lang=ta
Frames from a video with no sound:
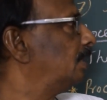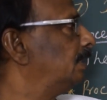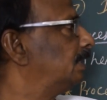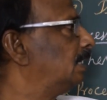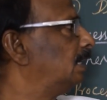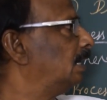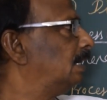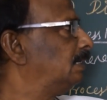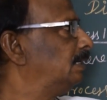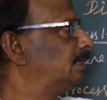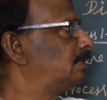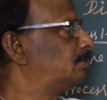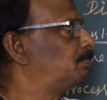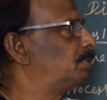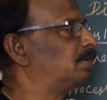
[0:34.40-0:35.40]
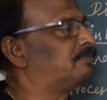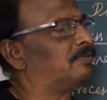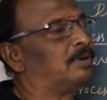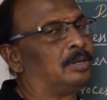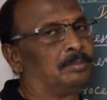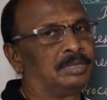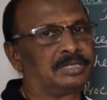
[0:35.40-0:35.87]
சைக்கிள் அண்ட் இட்ஸ்
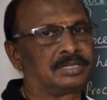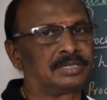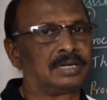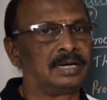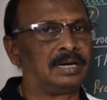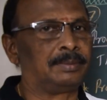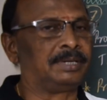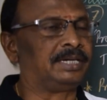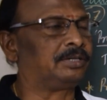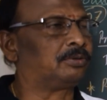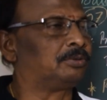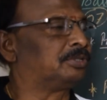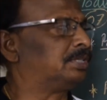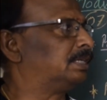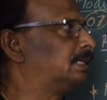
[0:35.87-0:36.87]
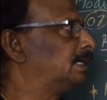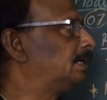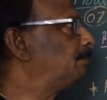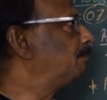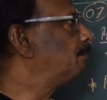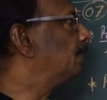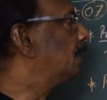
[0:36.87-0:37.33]
பெர்ஃபார்மன்ஸ் அப்படின்னு கொடுத்துருக்குறேன்